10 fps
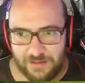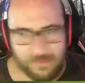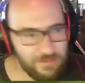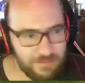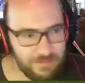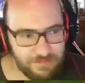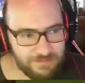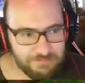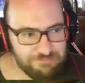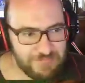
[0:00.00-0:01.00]
Äh,
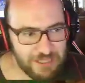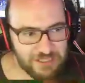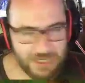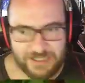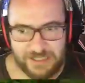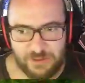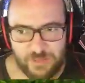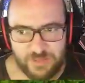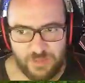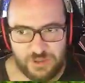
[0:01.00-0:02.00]
ich handle nur
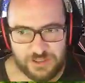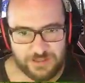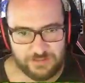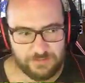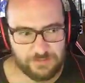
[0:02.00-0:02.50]
mit Muscheln.